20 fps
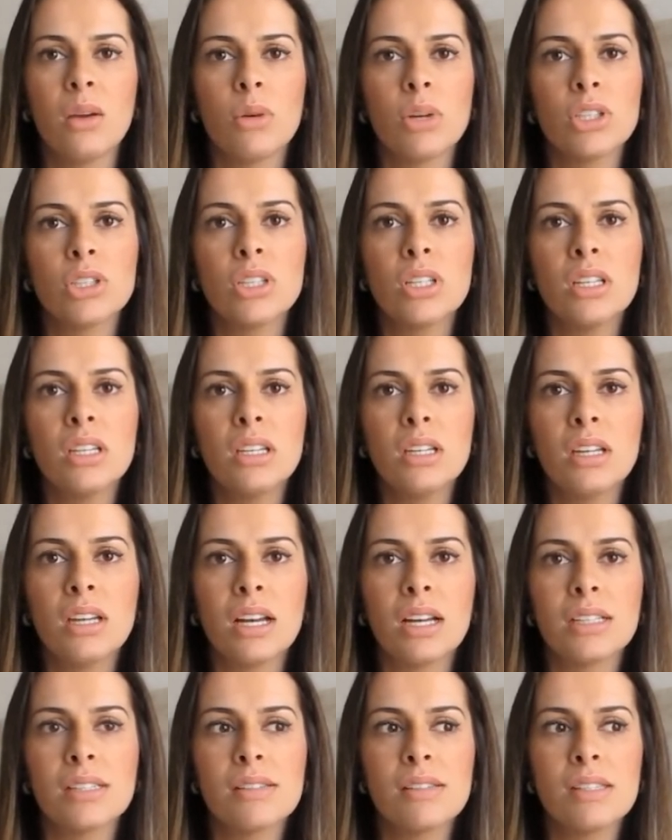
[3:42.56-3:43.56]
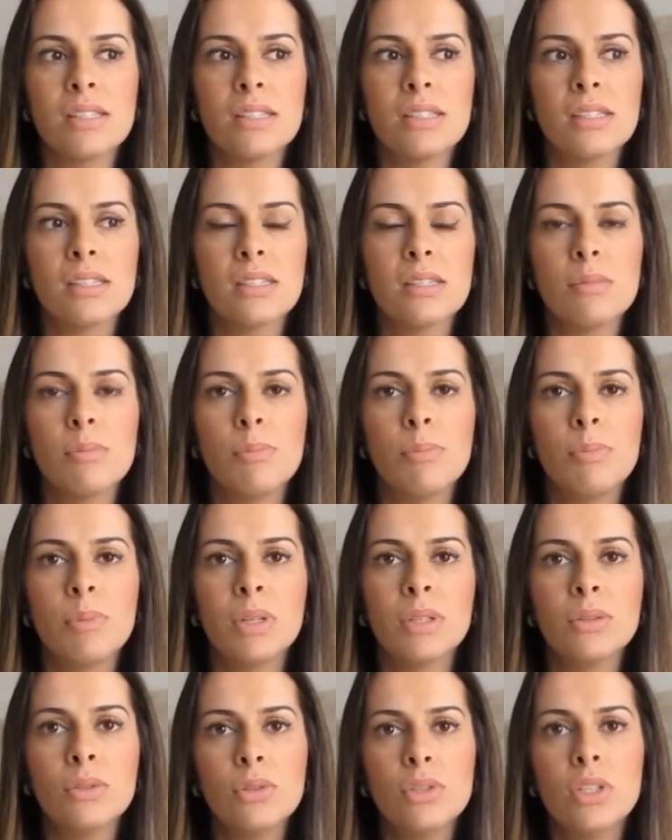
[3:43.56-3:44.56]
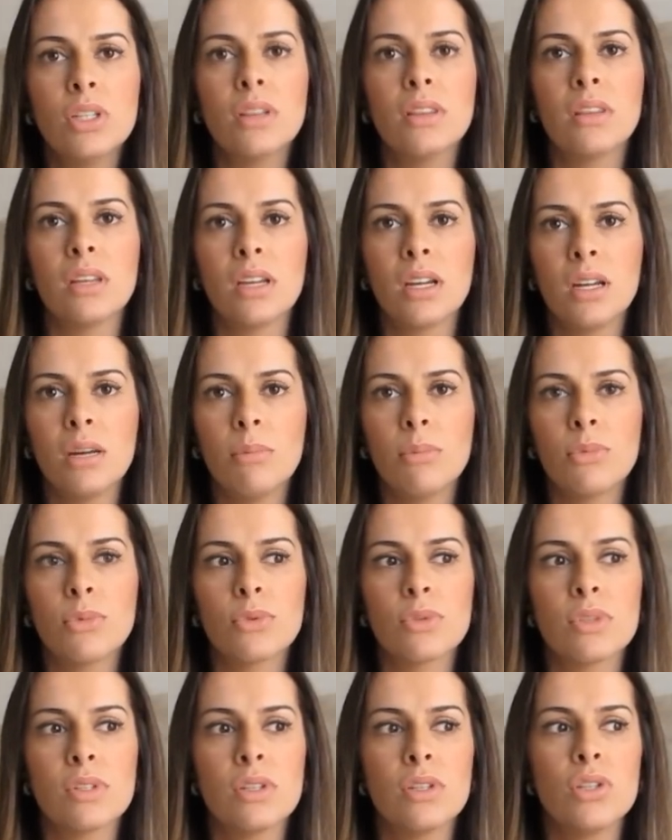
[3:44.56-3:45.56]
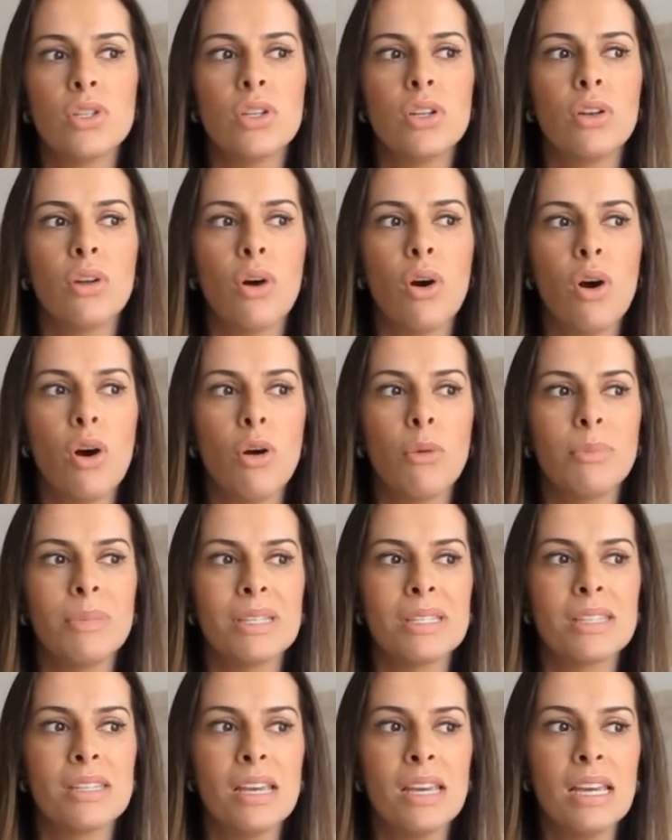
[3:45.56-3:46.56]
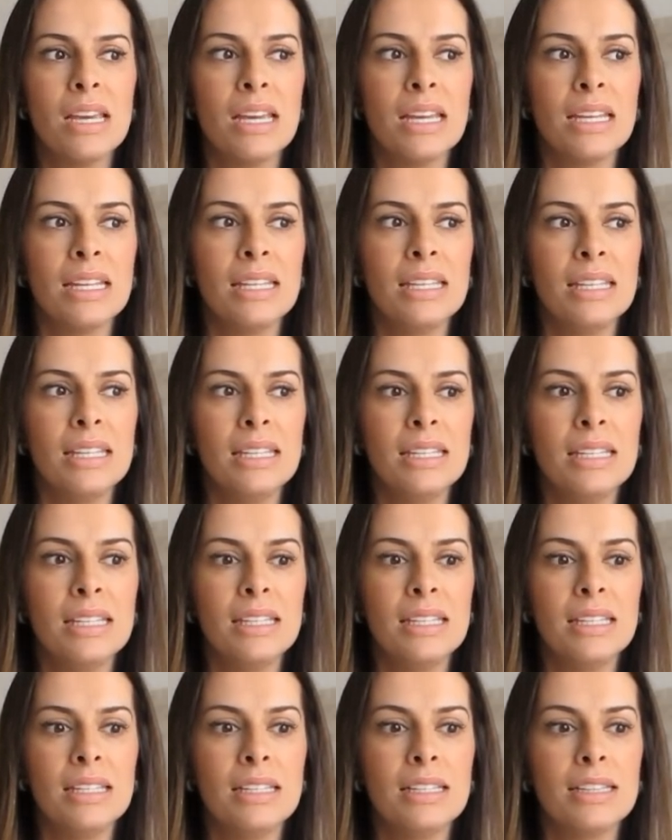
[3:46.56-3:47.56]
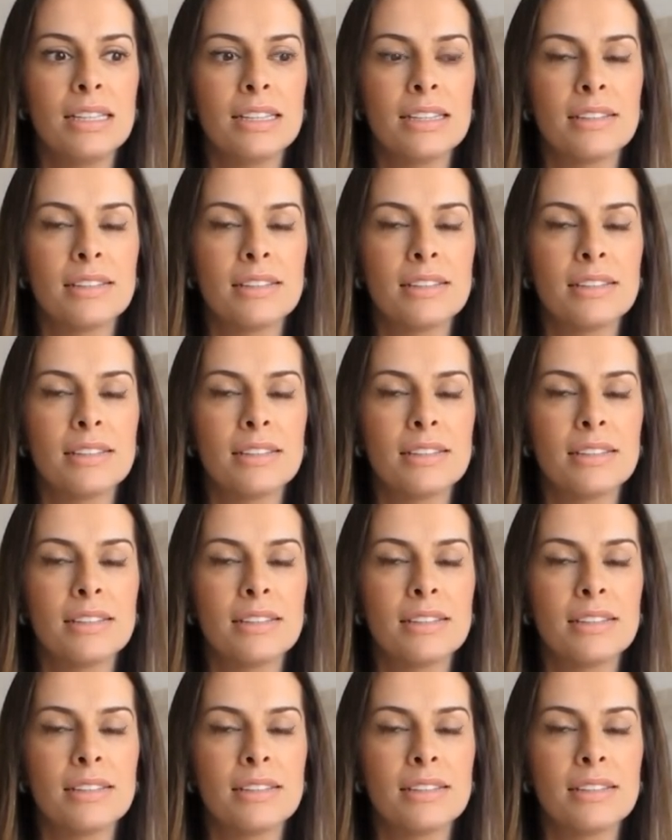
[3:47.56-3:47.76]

Eu acho que às vezes esse bando de termos e de nomes e